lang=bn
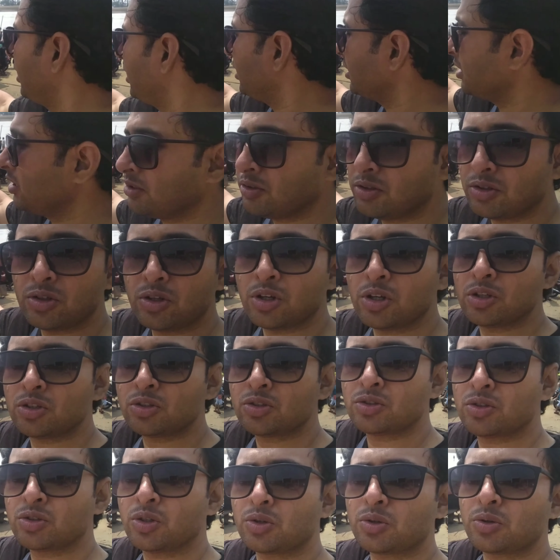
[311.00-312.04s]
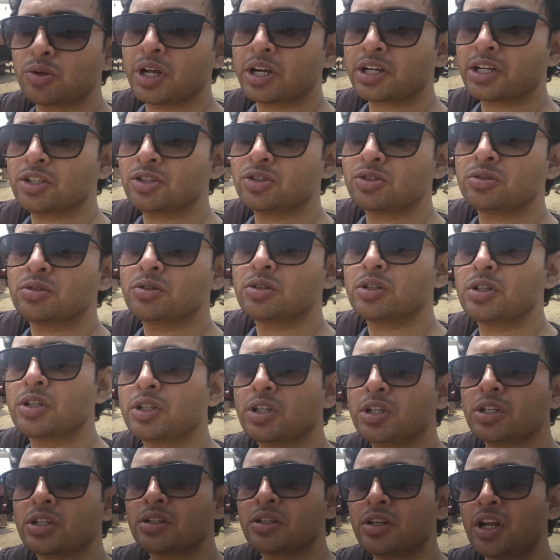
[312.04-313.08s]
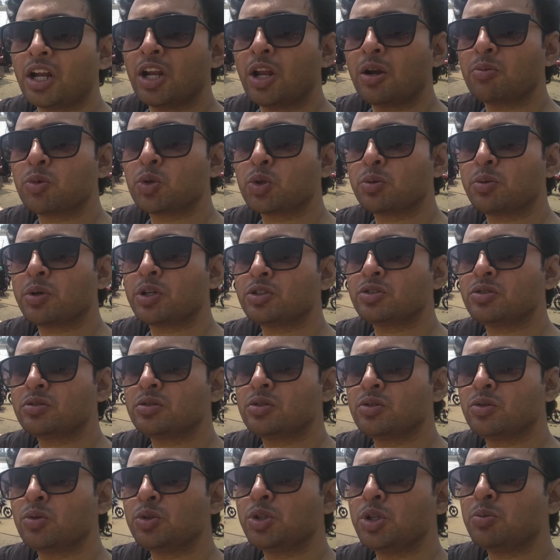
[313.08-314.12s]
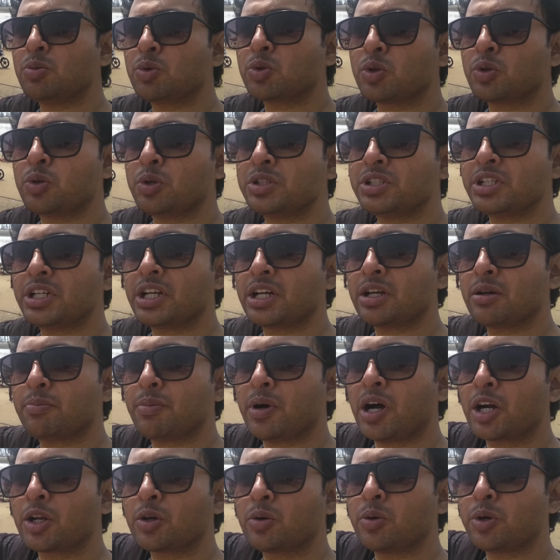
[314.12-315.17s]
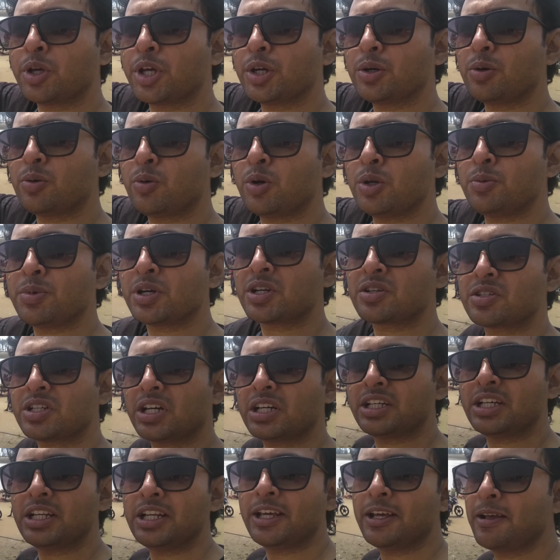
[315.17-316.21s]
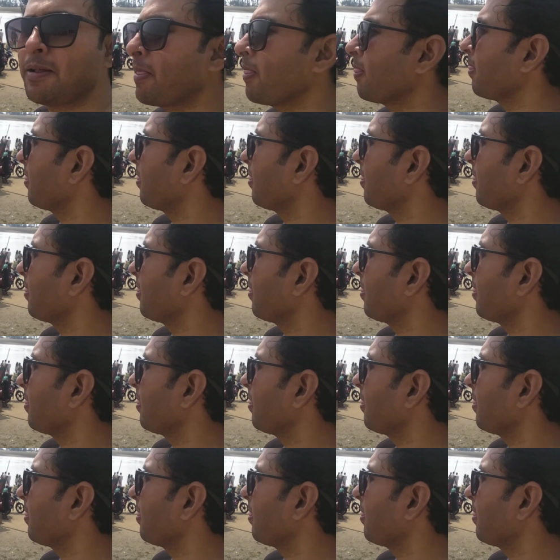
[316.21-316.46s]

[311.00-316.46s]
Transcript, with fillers: এই ছোট্ট একটা নালার মতো বা নদীর মতো রয়েছে এটাকে পার করে ওই পাশটা গেলে